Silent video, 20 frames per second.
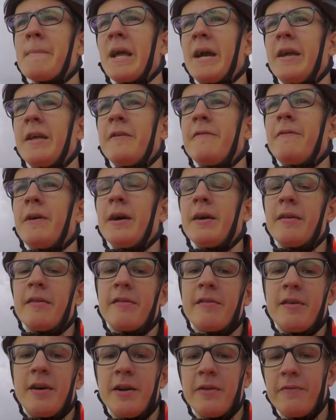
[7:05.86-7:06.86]
Ich fahre
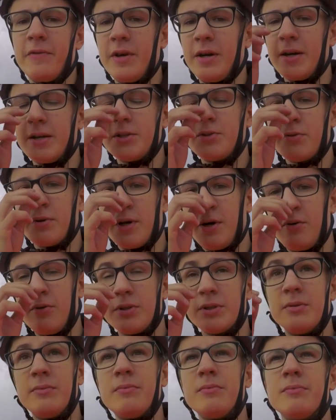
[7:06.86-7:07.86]
jetzt gerade wieder Richtung nach
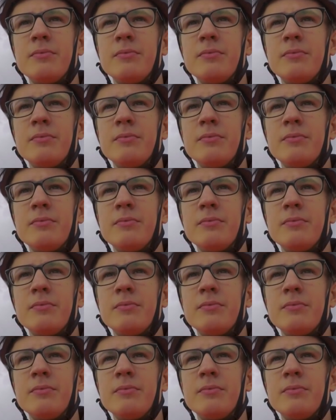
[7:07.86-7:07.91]
Hause,